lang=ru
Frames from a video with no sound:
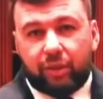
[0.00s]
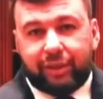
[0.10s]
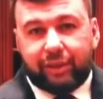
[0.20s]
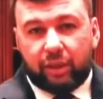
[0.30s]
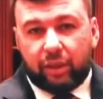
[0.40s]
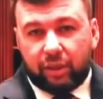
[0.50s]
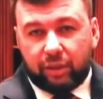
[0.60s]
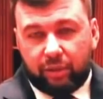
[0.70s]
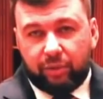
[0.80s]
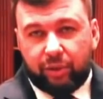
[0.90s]
Это
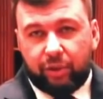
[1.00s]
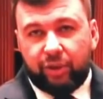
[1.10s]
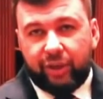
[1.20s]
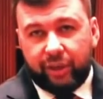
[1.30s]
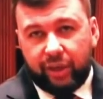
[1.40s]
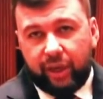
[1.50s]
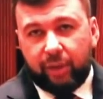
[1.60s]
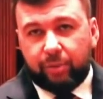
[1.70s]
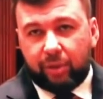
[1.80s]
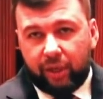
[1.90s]
откровенные
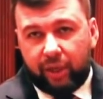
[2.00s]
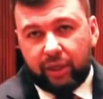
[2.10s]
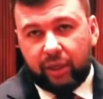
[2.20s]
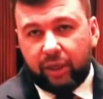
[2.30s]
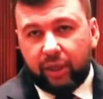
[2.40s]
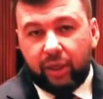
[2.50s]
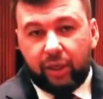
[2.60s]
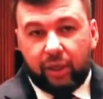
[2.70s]
негодяи, предатели.